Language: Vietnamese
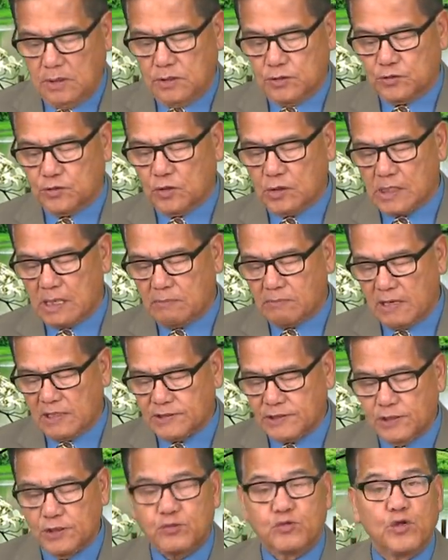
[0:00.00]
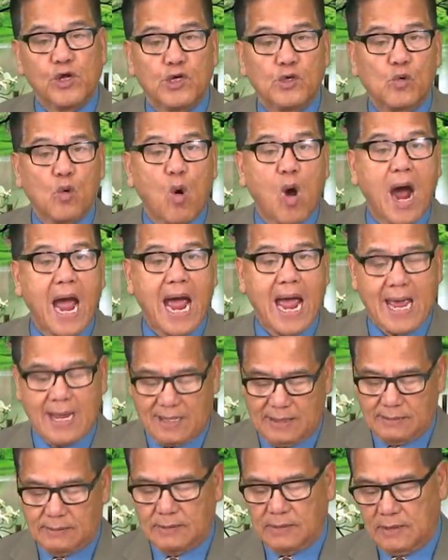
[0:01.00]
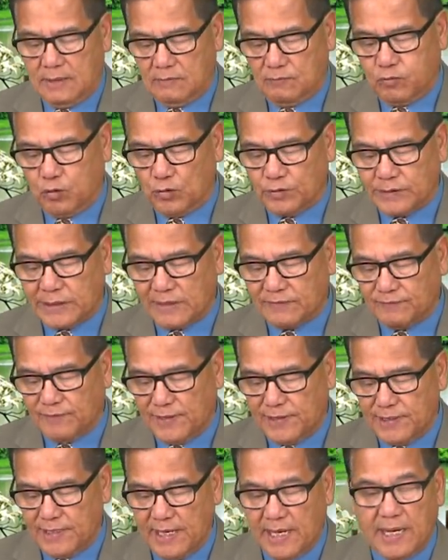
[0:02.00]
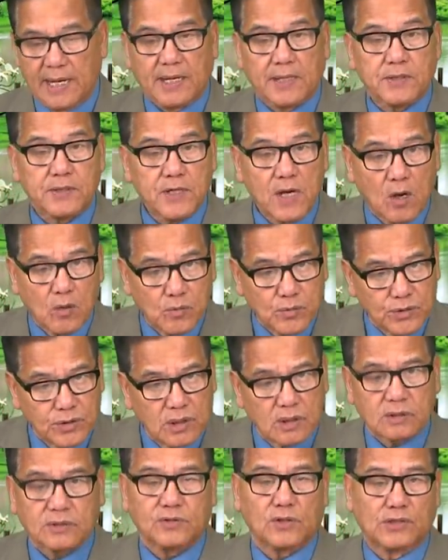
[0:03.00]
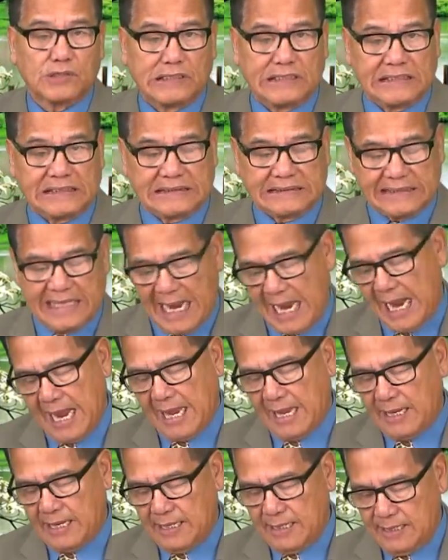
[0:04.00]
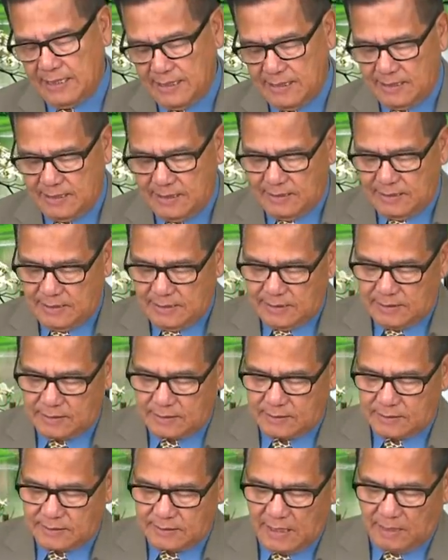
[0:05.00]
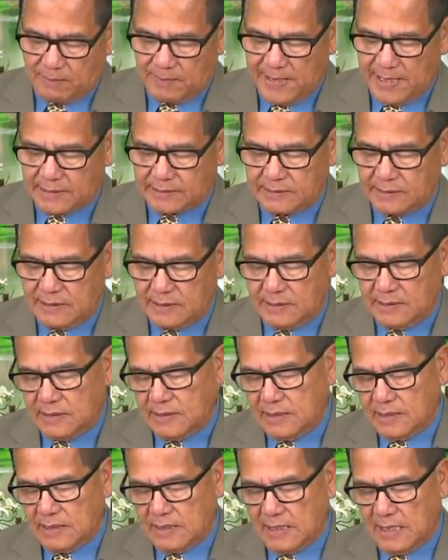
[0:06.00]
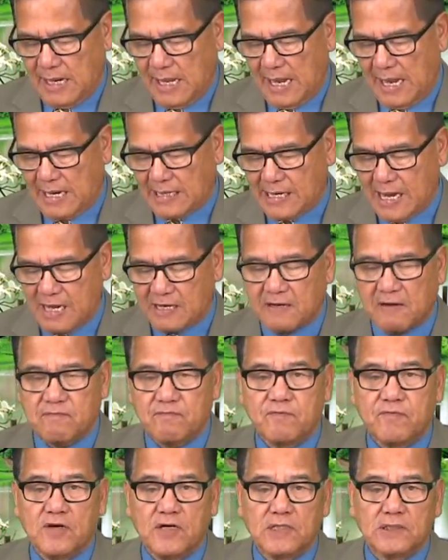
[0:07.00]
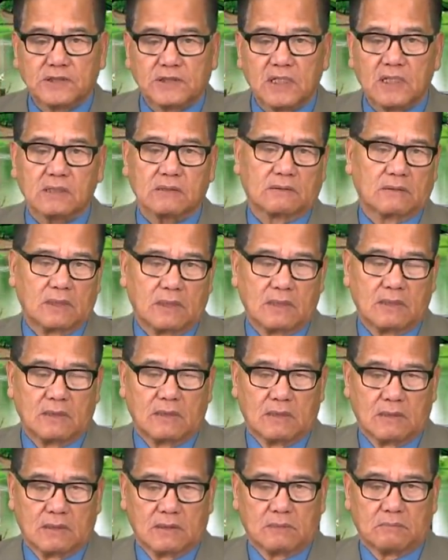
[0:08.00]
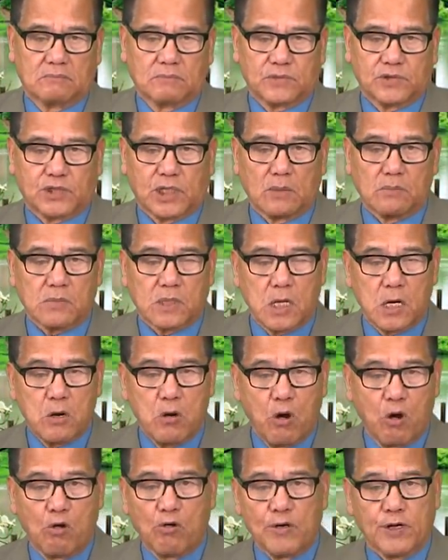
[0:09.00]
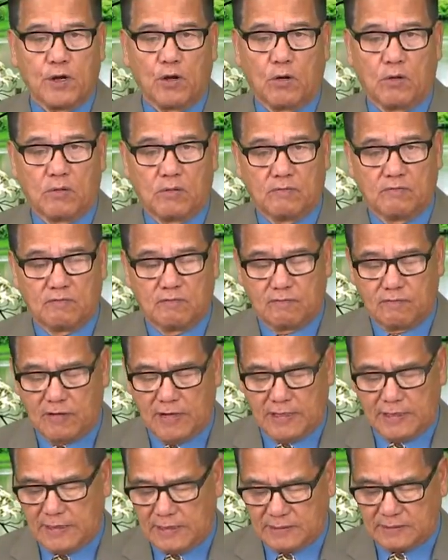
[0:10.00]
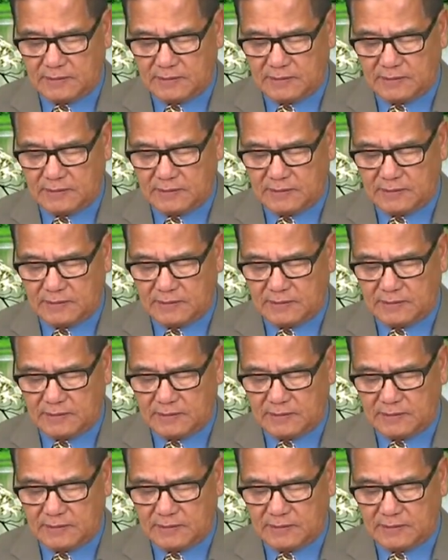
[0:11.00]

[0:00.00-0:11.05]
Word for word: do các bác sĩ chuyên khoa phụ trách vấn đề đau nhức cho người già. Đặc biệt là các cái phương thức châm cứu hữu hiệu và